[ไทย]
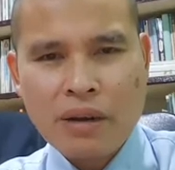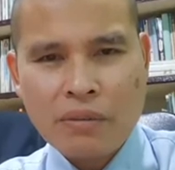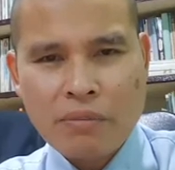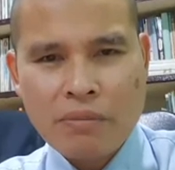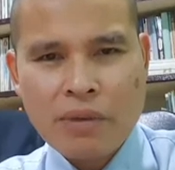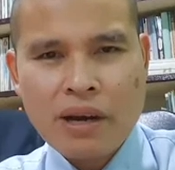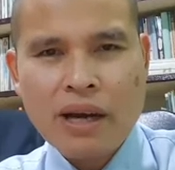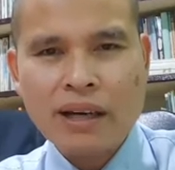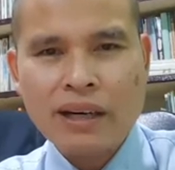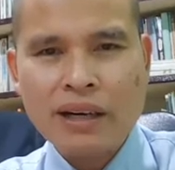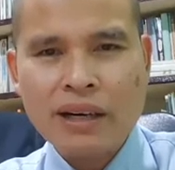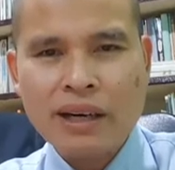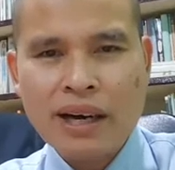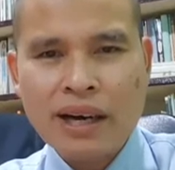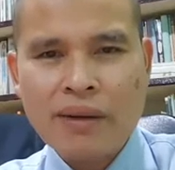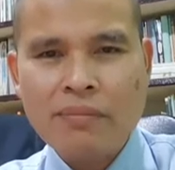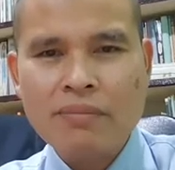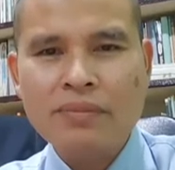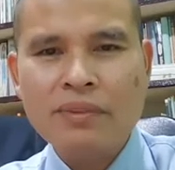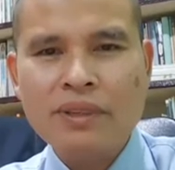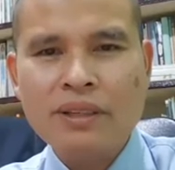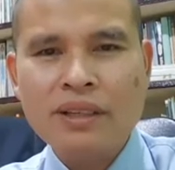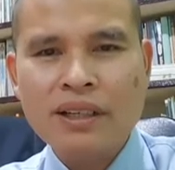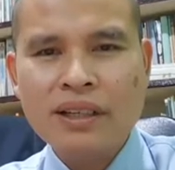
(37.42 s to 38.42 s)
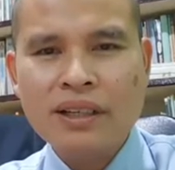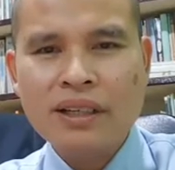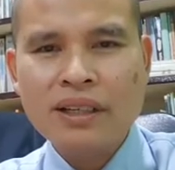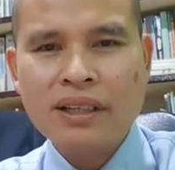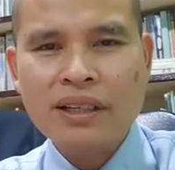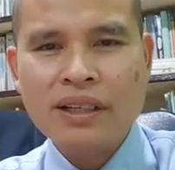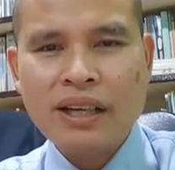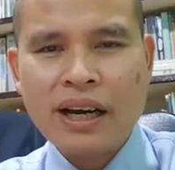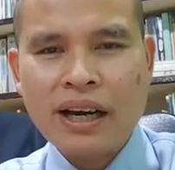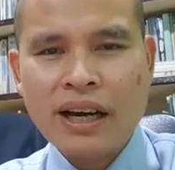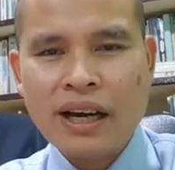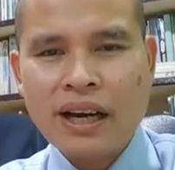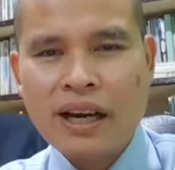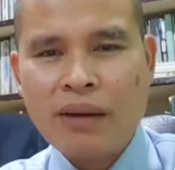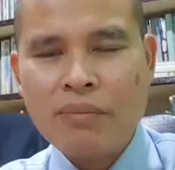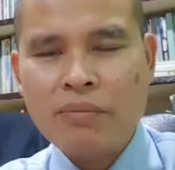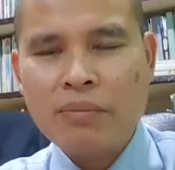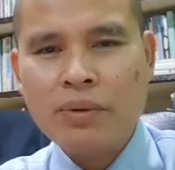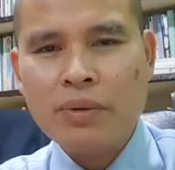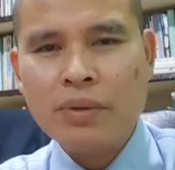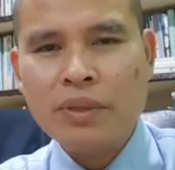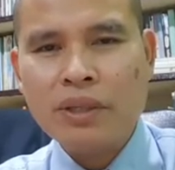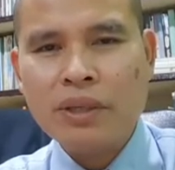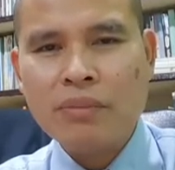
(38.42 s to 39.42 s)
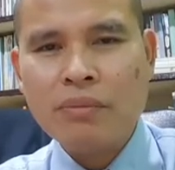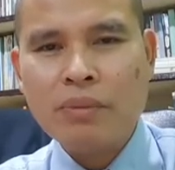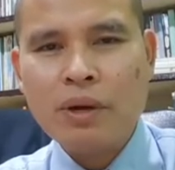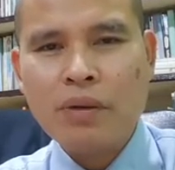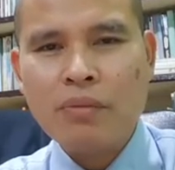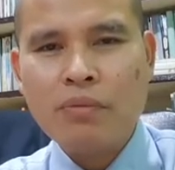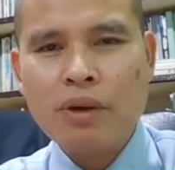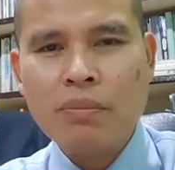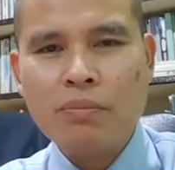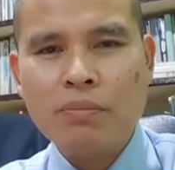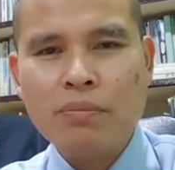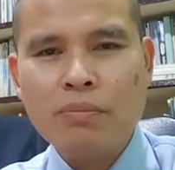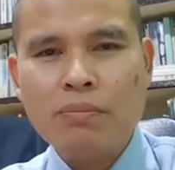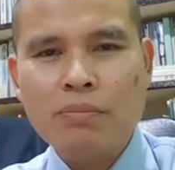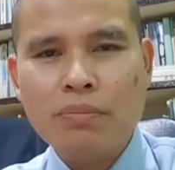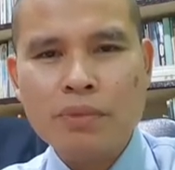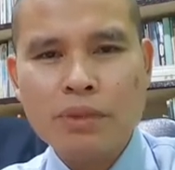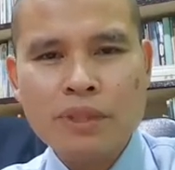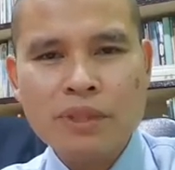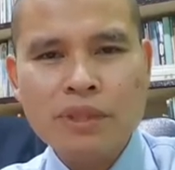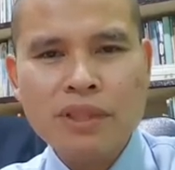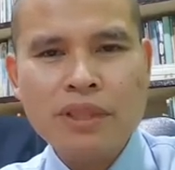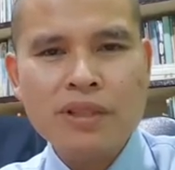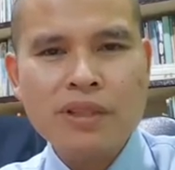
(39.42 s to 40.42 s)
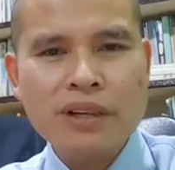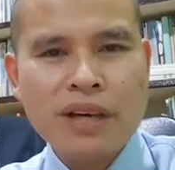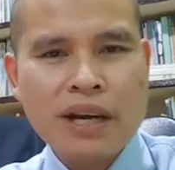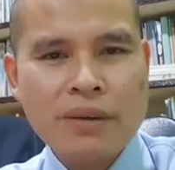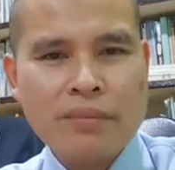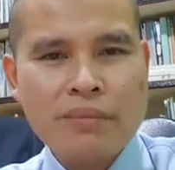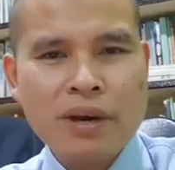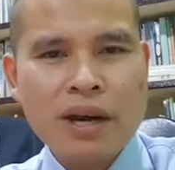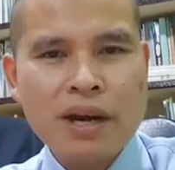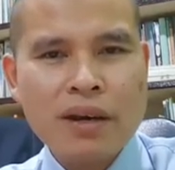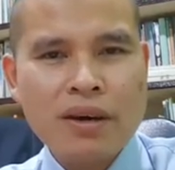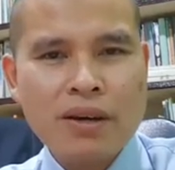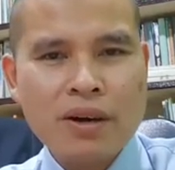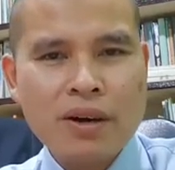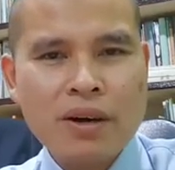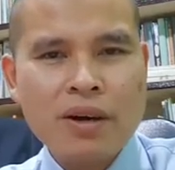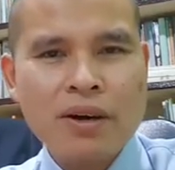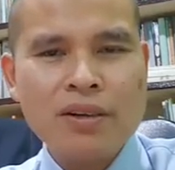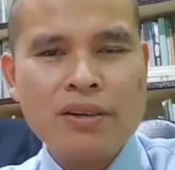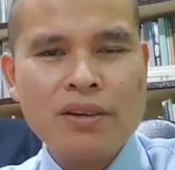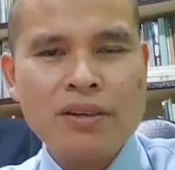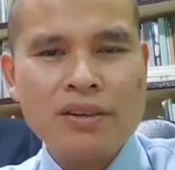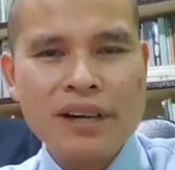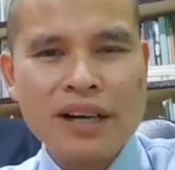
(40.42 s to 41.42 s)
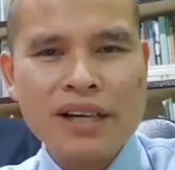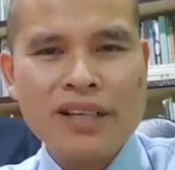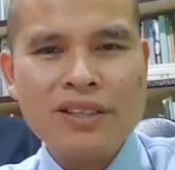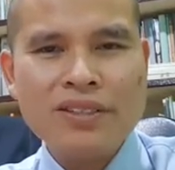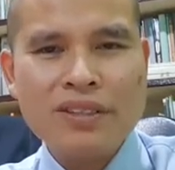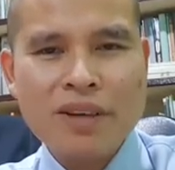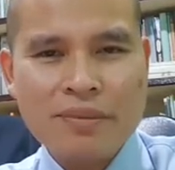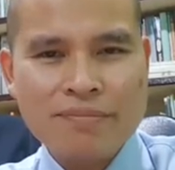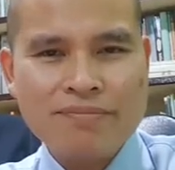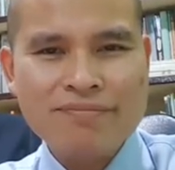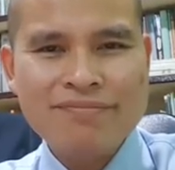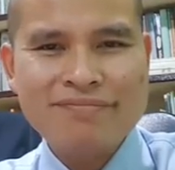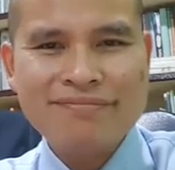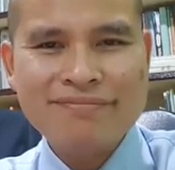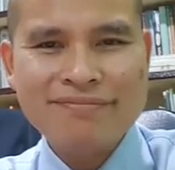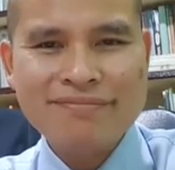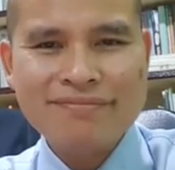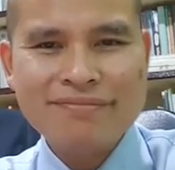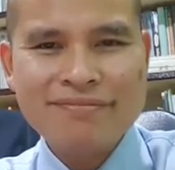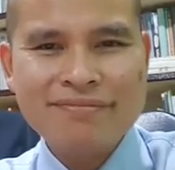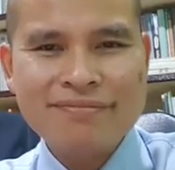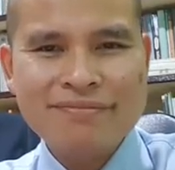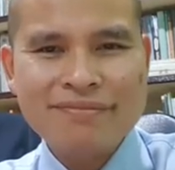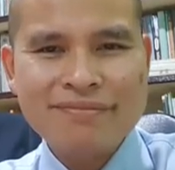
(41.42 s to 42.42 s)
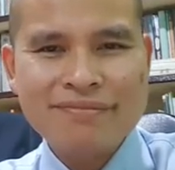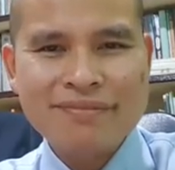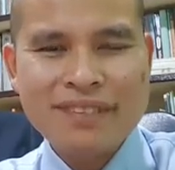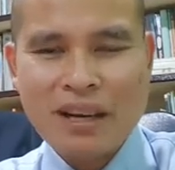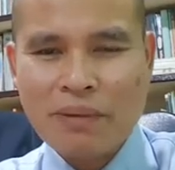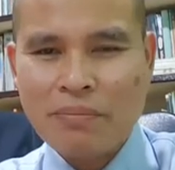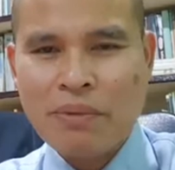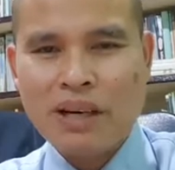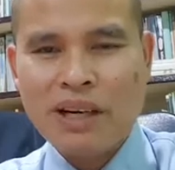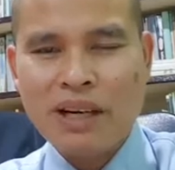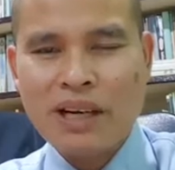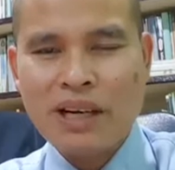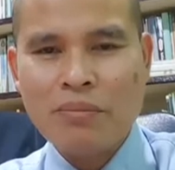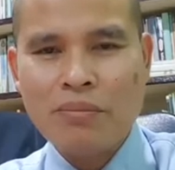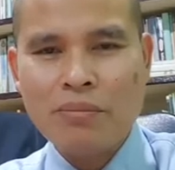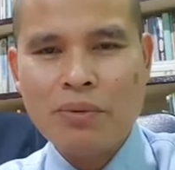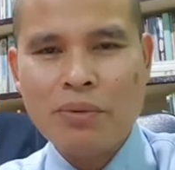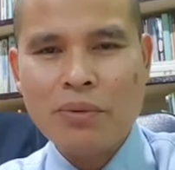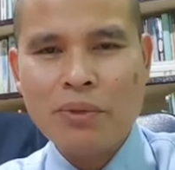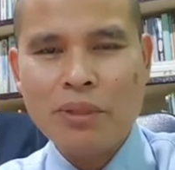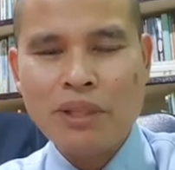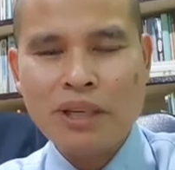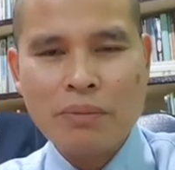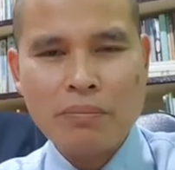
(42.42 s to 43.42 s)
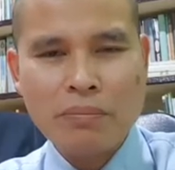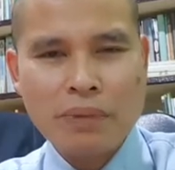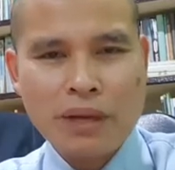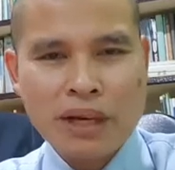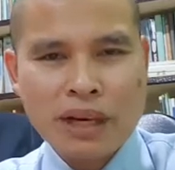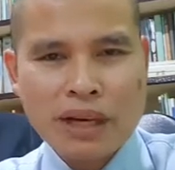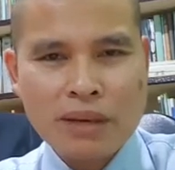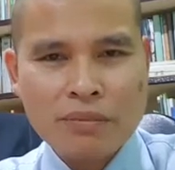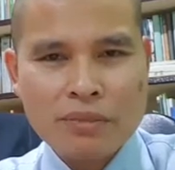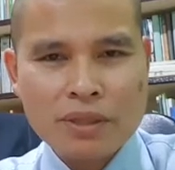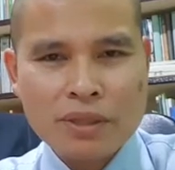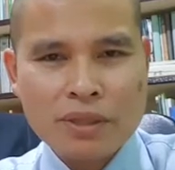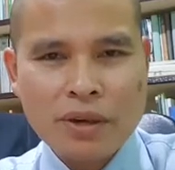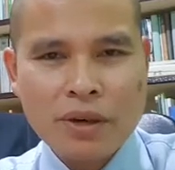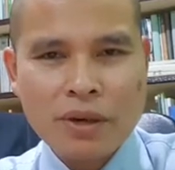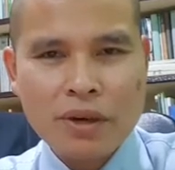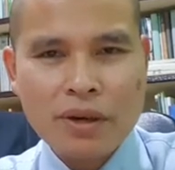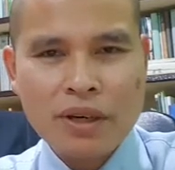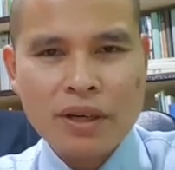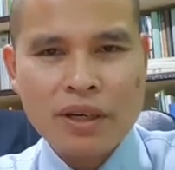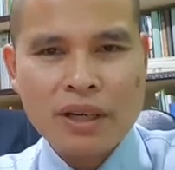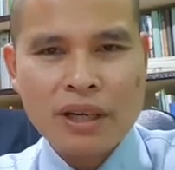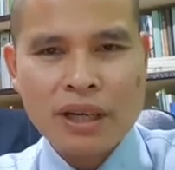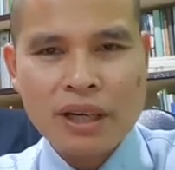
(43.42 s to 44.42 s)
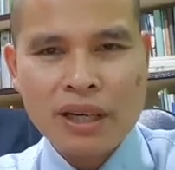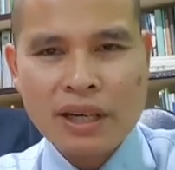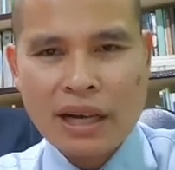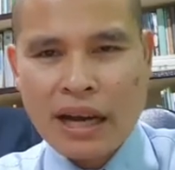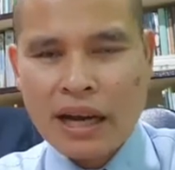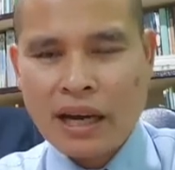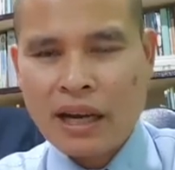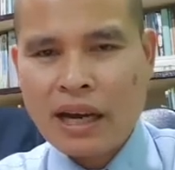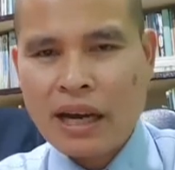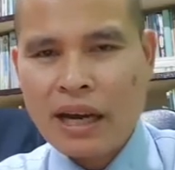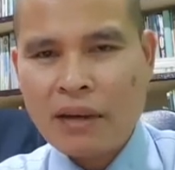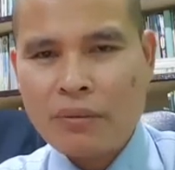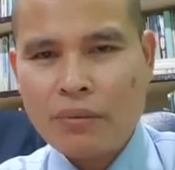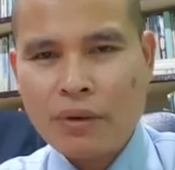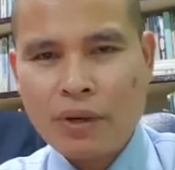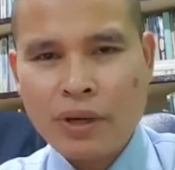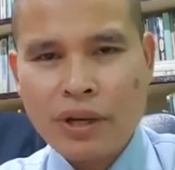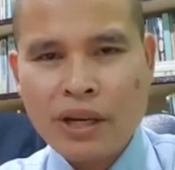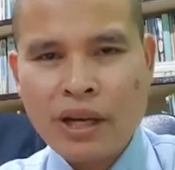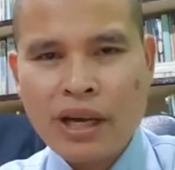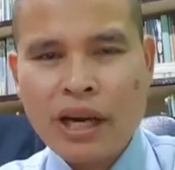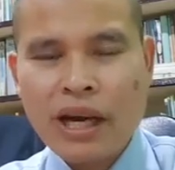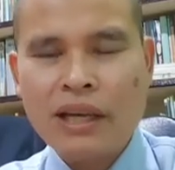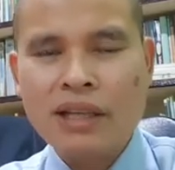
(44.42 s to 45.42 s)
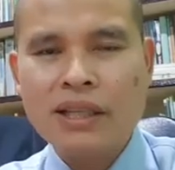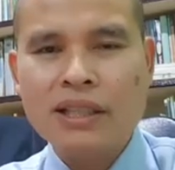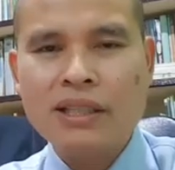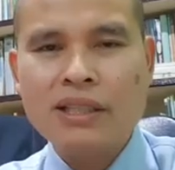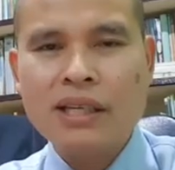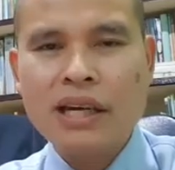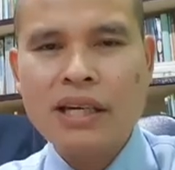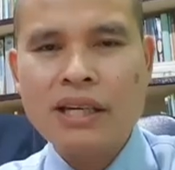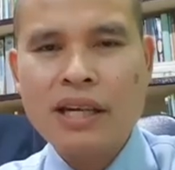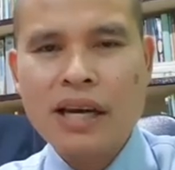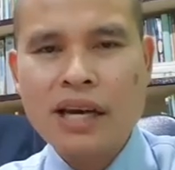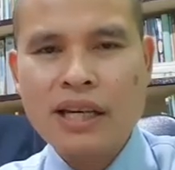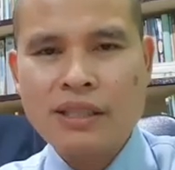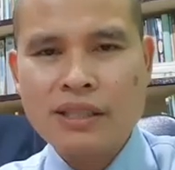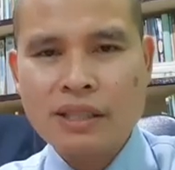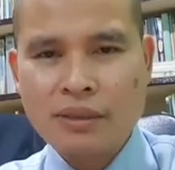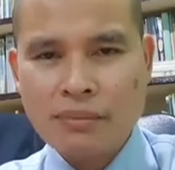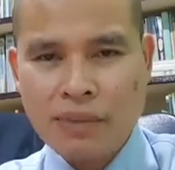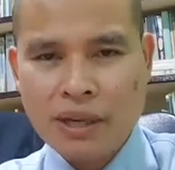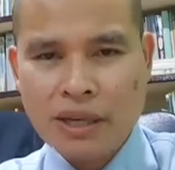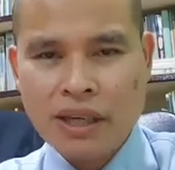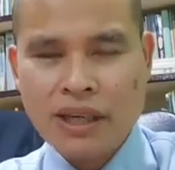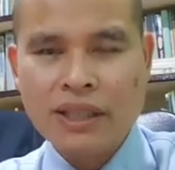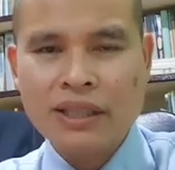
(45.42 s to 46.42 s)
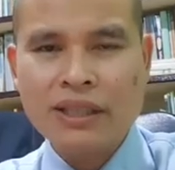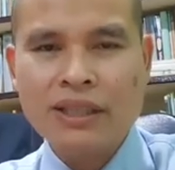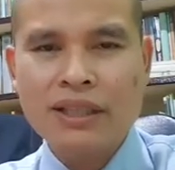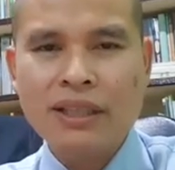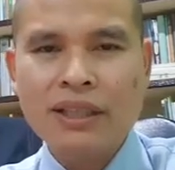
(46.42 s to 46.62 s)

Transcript: มาก ๆนะครับ ดังคำพูดที่บอกว่า put the right man on the right job ยังเป็นคำพูดยังเป็นคำสอนในหลักการบริหารที่ใช้ได้เสมอ